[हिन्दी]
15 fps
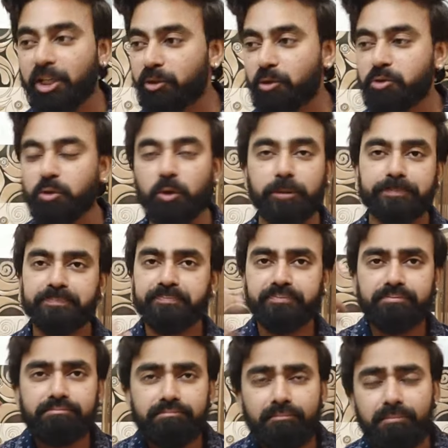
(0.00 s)
खान ने
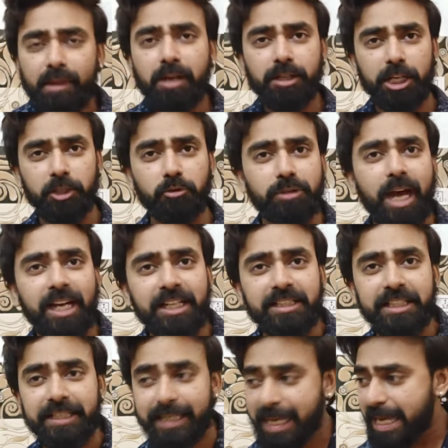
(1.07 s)
दोस्तों गन उठा ली
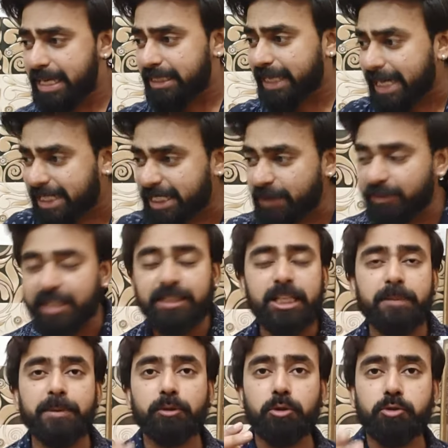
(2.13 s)
थी के के
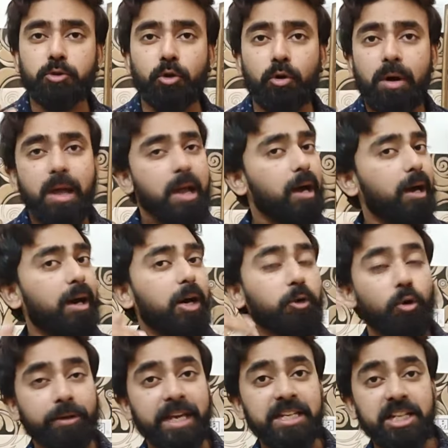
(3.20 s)
अंदर भी दोस्तों
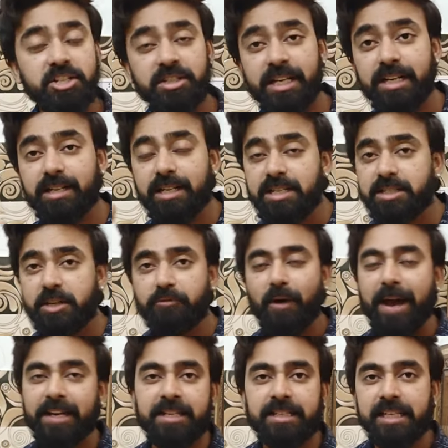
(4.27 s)
रॉकिंग यशन ने गन से
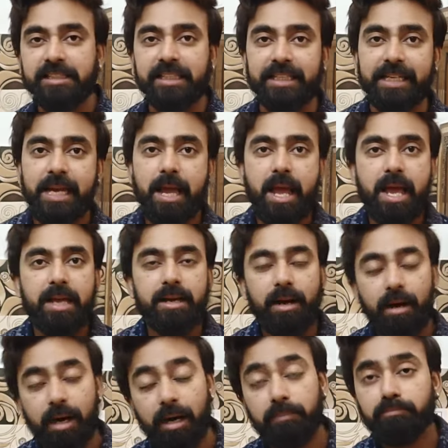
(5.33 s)
फायरिंग की थी
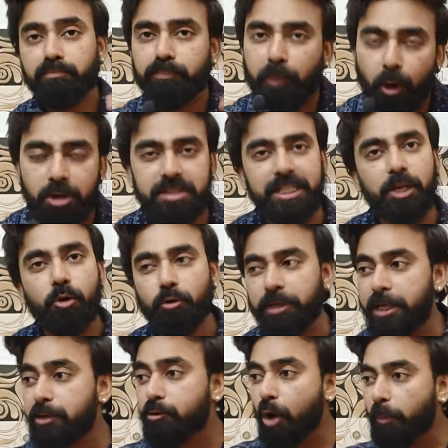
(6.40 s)
आ, बहुत से लोगों
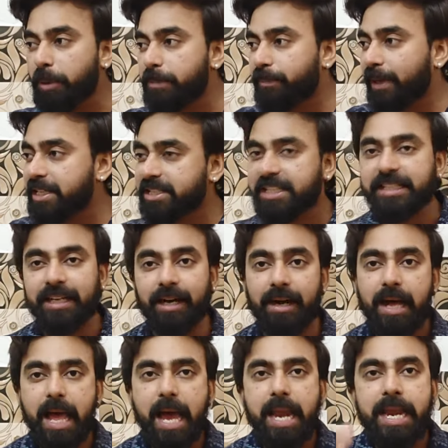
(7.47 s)
ने कॉपी पेस्ट किया
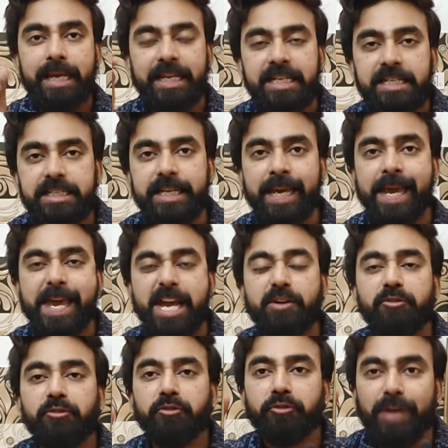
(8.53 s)
लेकिन ये
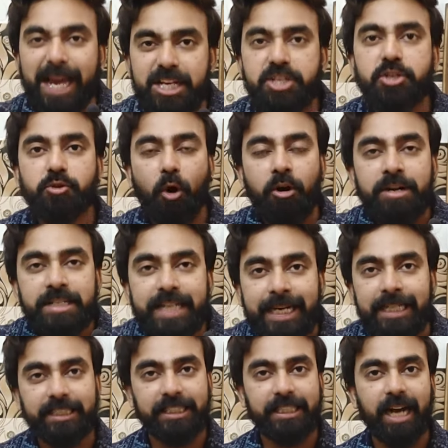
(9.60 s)
एक फ्रेश
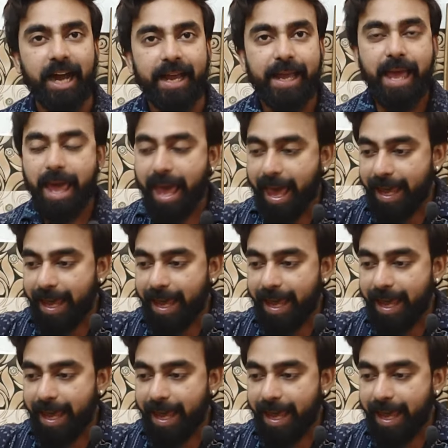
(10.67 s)
कंटेंट दिखा है